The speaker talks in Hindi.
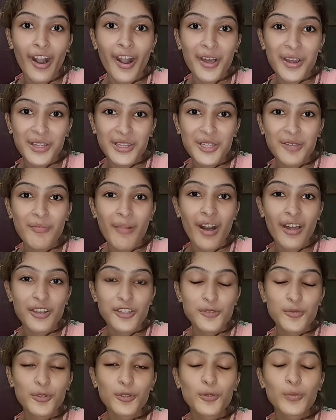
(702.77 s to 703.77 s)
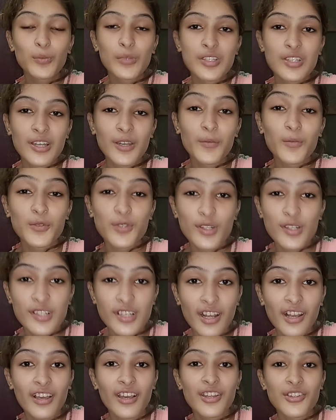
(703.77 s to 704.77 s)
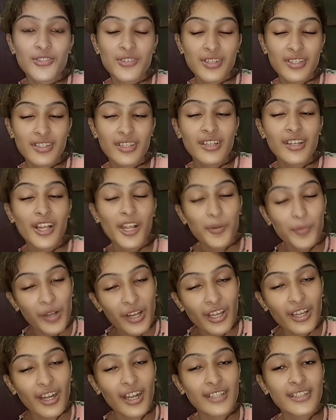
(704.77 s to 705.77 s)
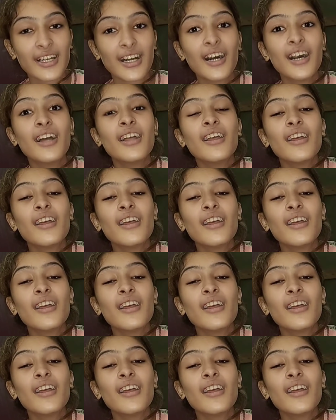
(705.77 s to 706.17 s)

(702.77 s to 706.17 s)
नहा रही थी बारिश में तो मुझे भी मुसलसल गर्मी डर भी लग रहा था